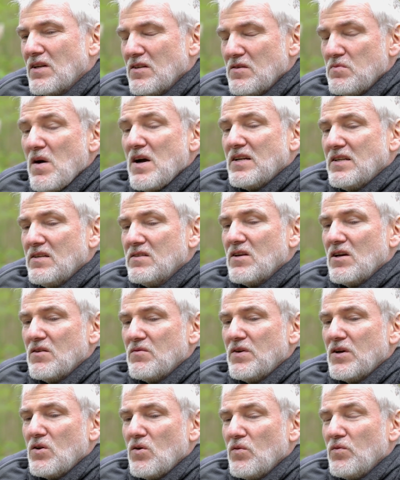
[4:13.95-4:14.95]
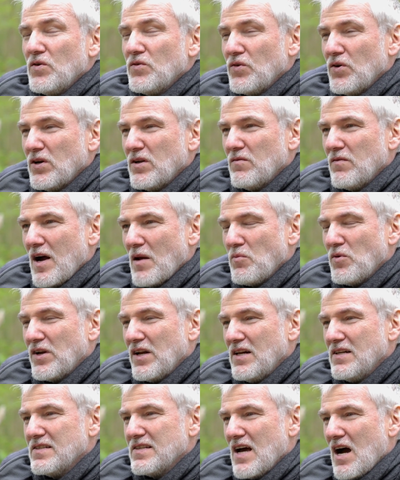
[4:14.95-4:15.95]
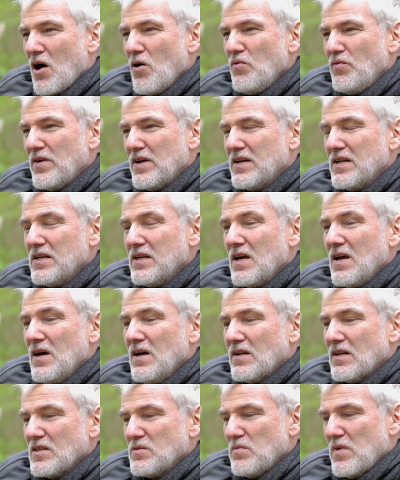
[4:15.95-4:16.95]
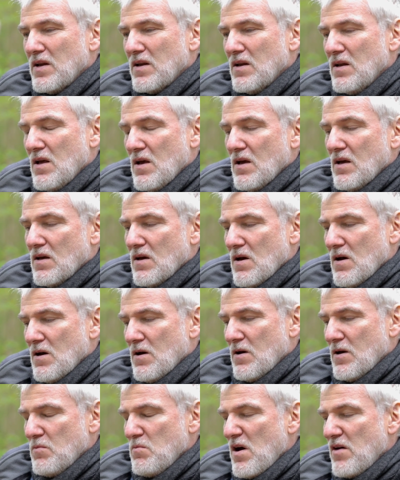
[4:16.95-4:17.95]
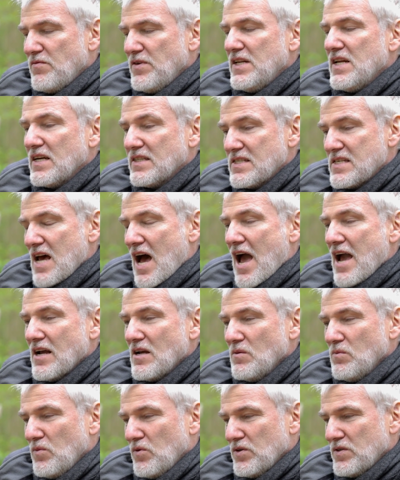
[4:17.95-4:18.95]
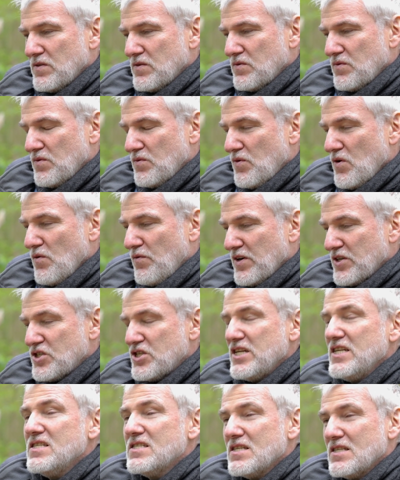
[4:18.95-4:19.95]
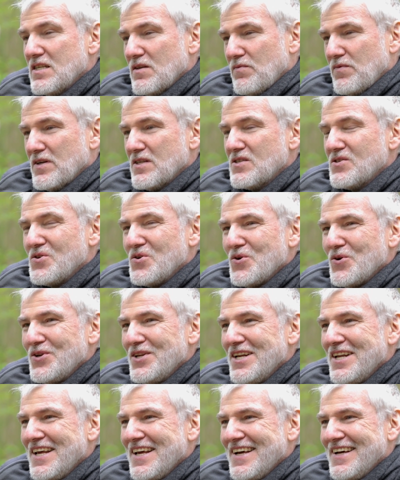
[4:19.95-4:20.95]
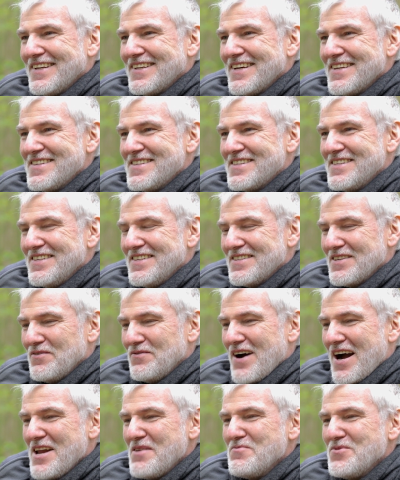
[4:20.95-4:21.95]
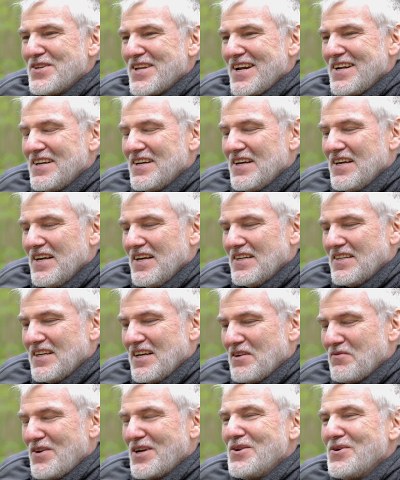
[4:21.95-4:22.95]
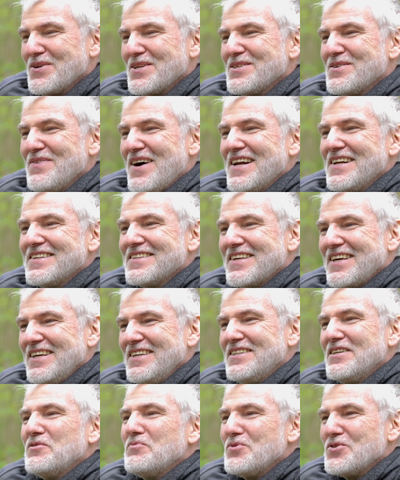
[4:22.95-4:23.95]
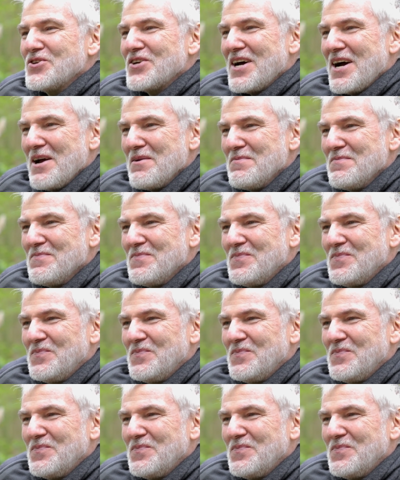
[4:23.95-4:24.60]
Das macht diese Entwicklung von solchen Waldmodellen sehr aufwendig, dass man äh, immer wieder zeigen muss für verschiedenste Situationen, dass diese Waldmodelle die Entwicklung des Waldes richtig beschreiben.